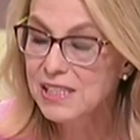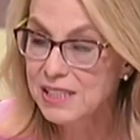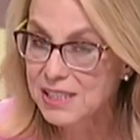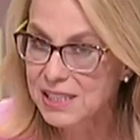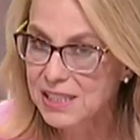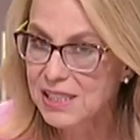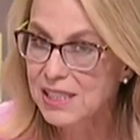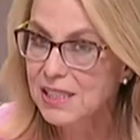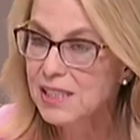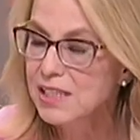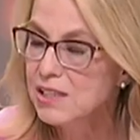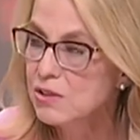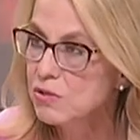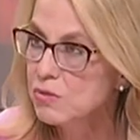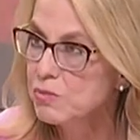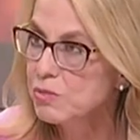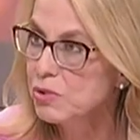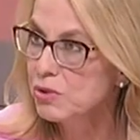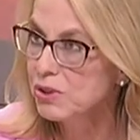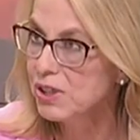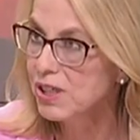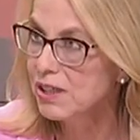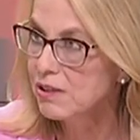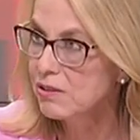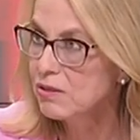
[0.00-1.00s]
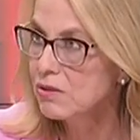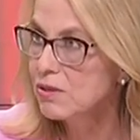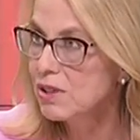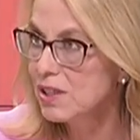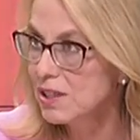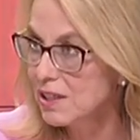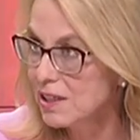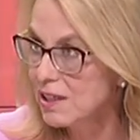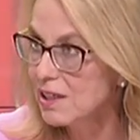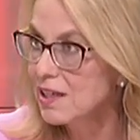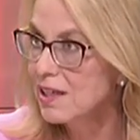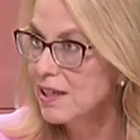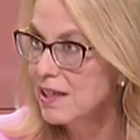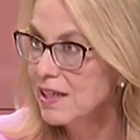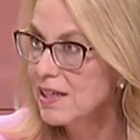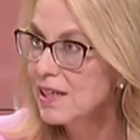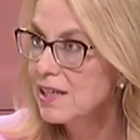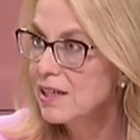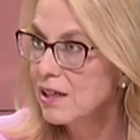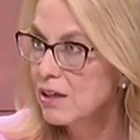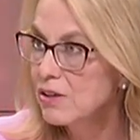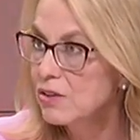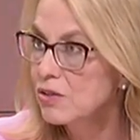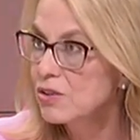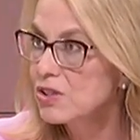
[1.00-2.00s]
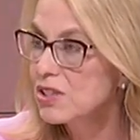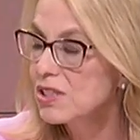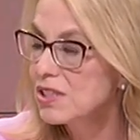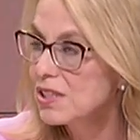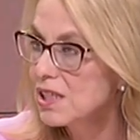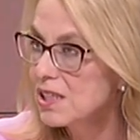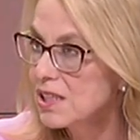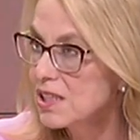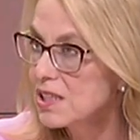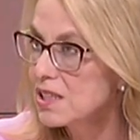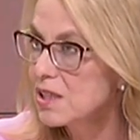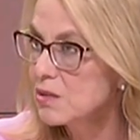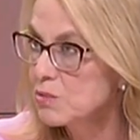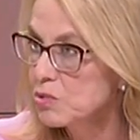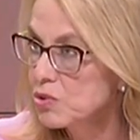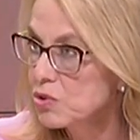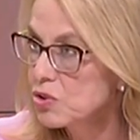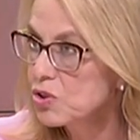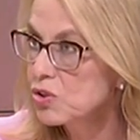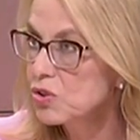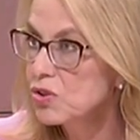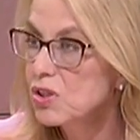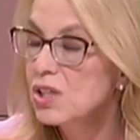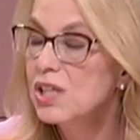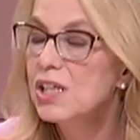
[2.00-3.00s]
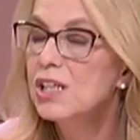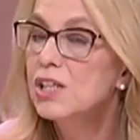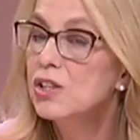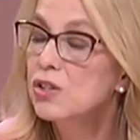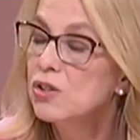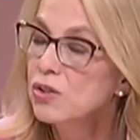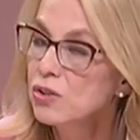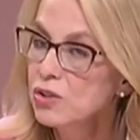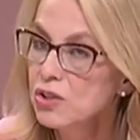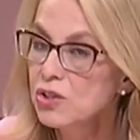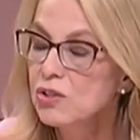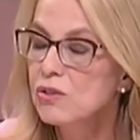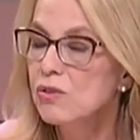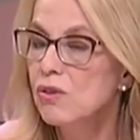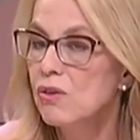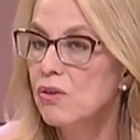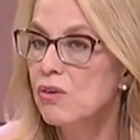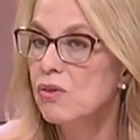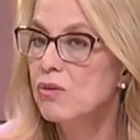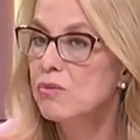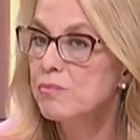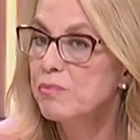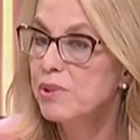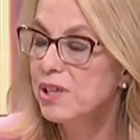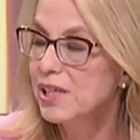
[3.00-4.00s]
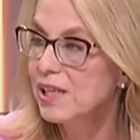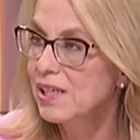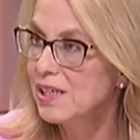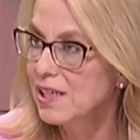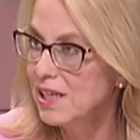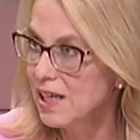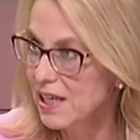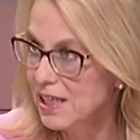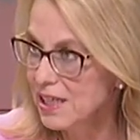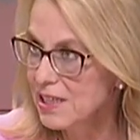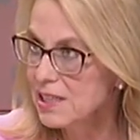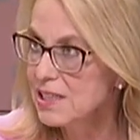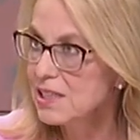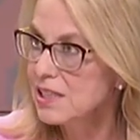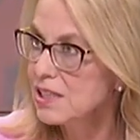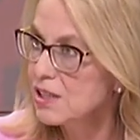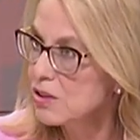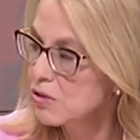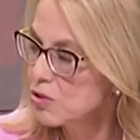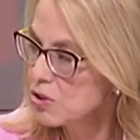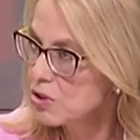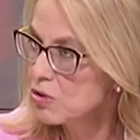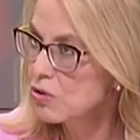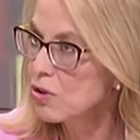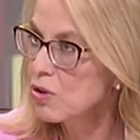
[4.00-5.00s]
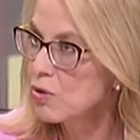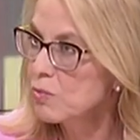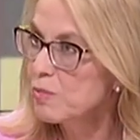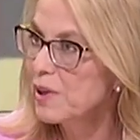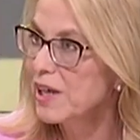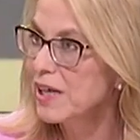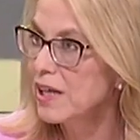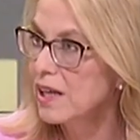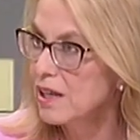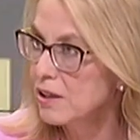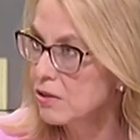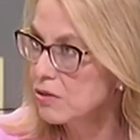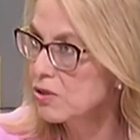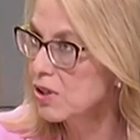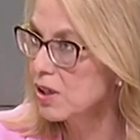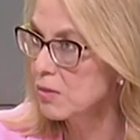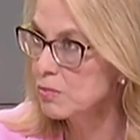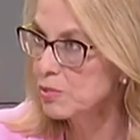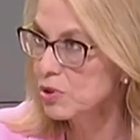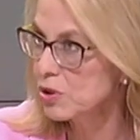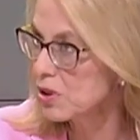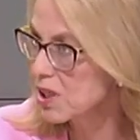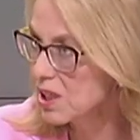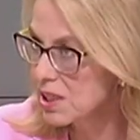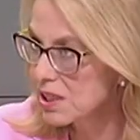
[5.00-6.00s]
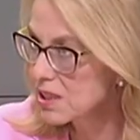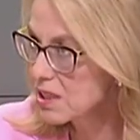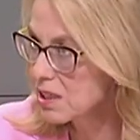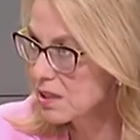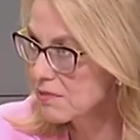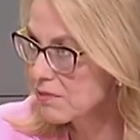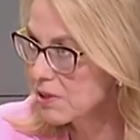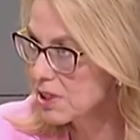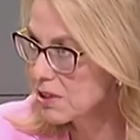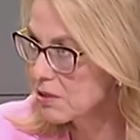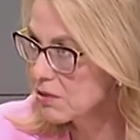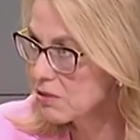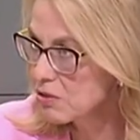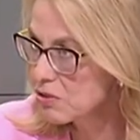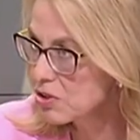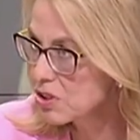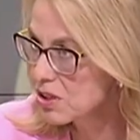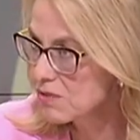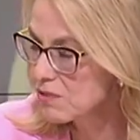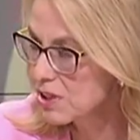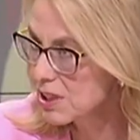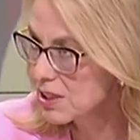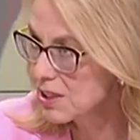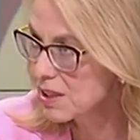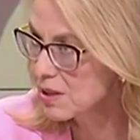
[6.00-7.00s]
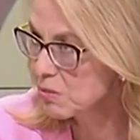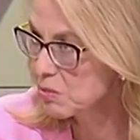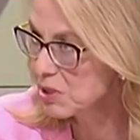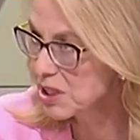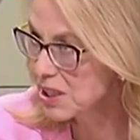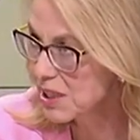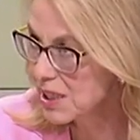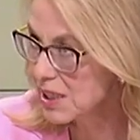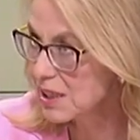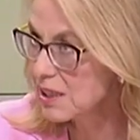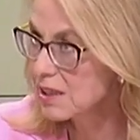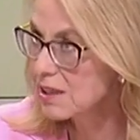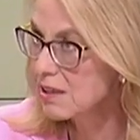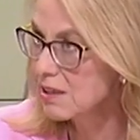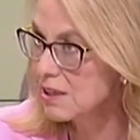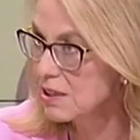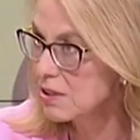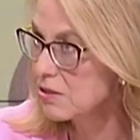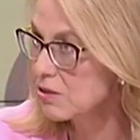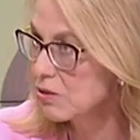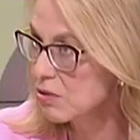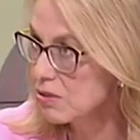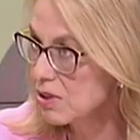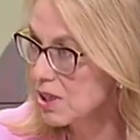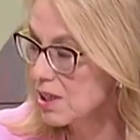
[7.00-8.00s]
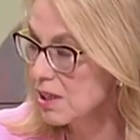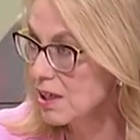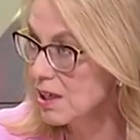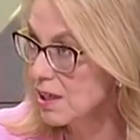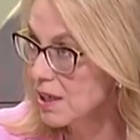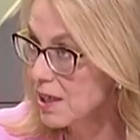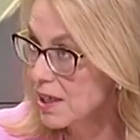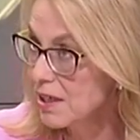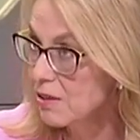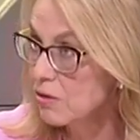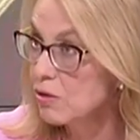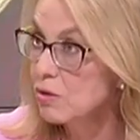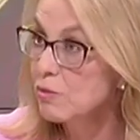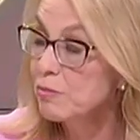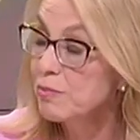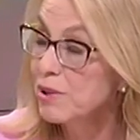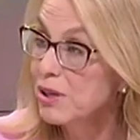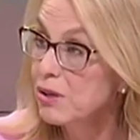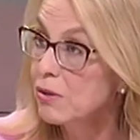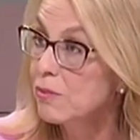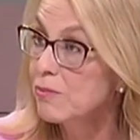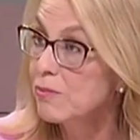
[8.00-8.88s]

sí que es un proyecto que nos interesa mucho, no solo para el gas y no solo para ahora, porque este invierno no se va a terminar, esto queda claro. Se habla